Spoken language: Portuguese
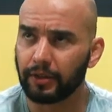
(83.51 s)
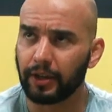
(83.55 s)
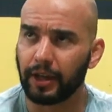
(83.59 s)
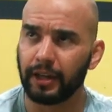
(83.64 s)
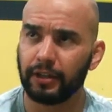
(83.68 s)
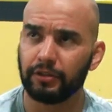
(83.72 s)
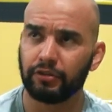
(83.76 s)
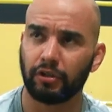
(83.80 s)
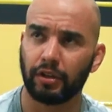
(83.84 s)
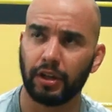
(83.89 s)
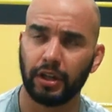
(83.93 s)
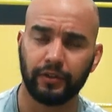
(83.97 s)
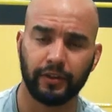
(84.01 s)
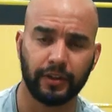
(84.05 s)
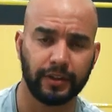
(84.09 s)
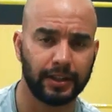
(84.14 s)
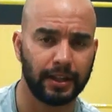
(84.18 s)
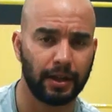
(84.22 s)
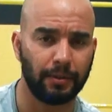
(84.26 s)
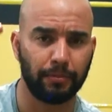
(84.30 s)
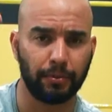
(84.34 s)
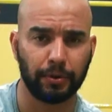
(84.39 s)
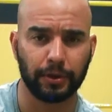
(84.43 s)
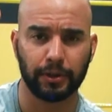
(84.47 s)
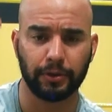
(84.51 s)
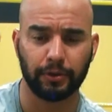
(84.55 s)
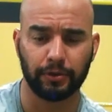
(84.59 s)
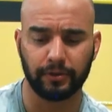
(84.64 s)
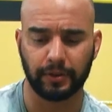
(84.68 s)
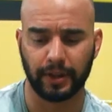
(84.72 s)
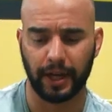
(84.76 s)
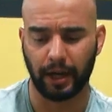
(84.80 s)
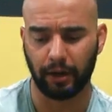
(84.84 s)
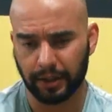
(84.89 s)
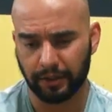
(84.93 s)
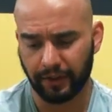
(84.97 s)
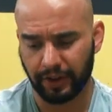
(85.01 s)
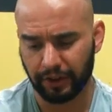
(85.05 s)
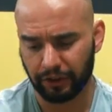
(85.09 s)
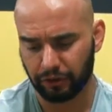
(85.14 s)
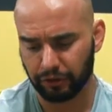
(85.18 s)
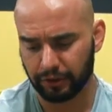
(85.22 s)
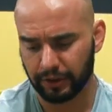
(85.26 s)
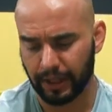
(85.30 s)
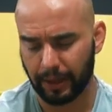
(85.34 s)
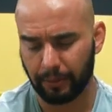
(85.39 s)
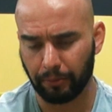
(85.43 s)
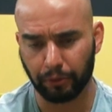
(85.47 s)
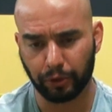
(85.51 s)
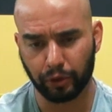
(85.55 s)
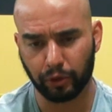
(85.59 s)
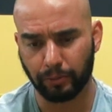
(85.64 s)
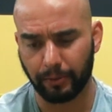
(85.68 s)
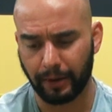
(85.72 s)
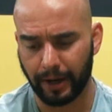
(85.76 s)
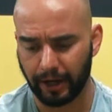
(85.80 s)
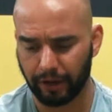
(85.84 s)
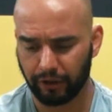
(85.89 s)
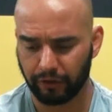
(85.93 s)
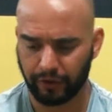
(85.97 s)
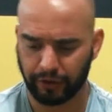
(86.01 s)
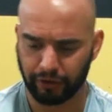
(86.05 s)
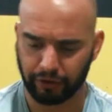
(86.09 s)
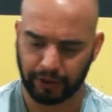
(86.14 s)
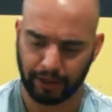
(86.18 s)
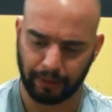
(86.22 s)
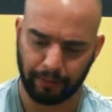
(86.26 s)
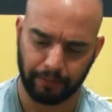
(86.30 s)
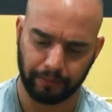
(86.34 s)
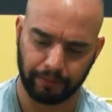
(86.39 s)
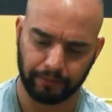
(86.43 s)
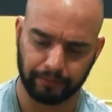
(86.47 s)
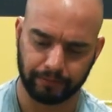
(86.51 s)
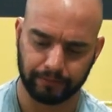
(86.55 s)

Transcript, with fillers: É só levantar um pouquinho o saco. Não vai chutar muito baixo, vai chutar